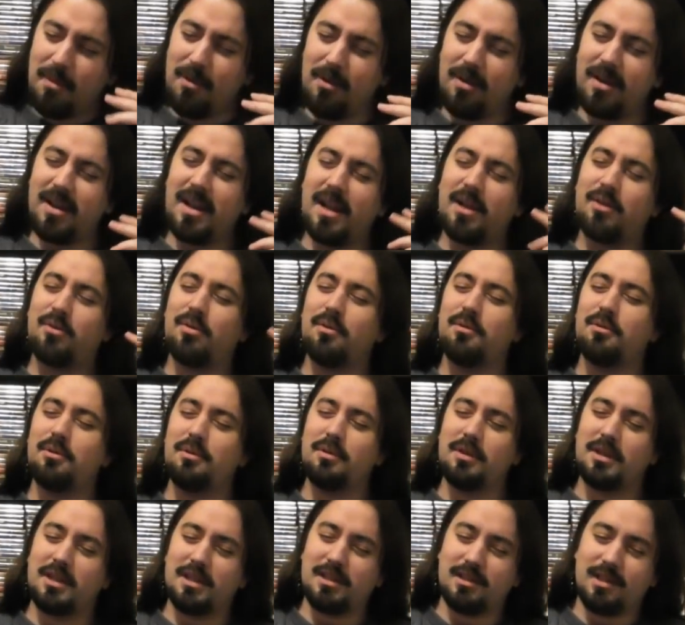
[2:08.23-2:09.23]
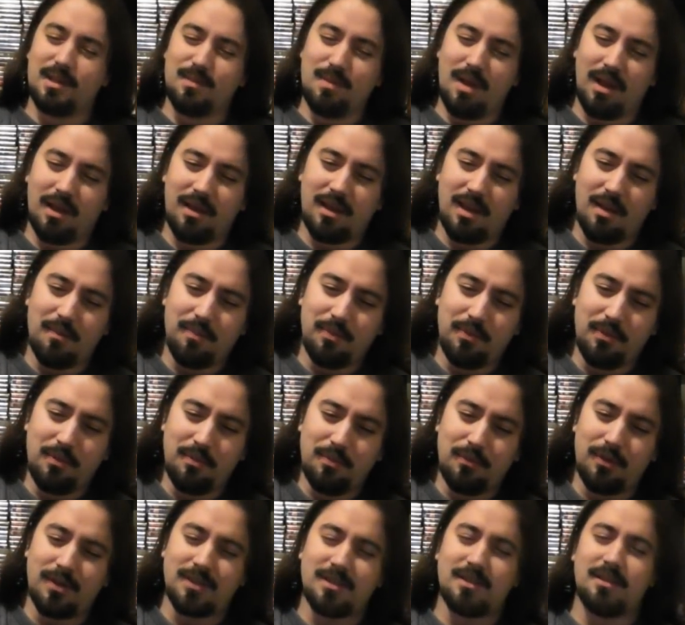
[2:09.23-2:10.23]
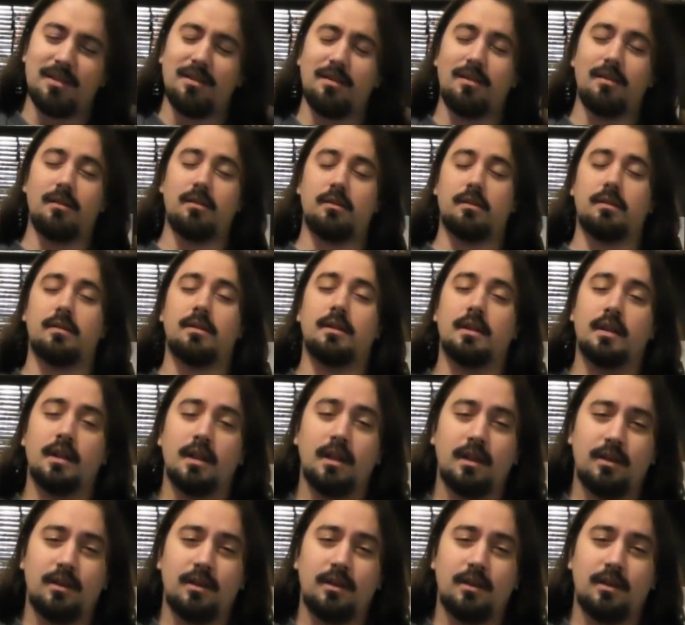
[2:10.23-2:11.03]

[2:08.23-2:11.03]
Bon, il y a que deux qui se démarquent un peu pour l'instant.